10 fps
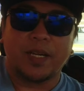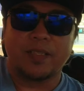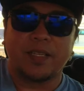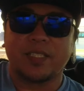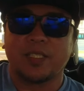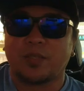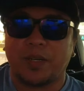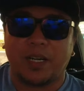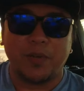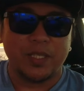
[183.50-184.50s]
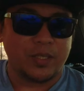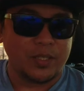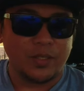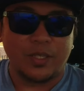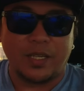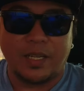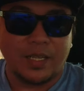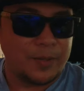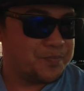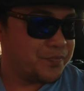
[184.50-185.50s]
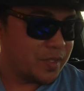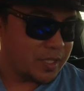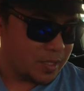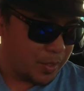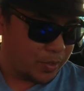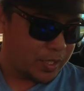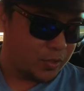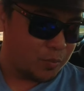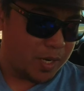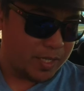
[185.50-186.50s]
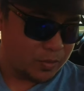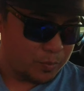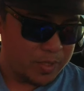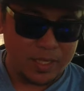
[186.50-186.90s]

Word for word: maganda kasi ito mga kabalasong, ano? Uh, Sasabihin ko sa inyo kung bakit ko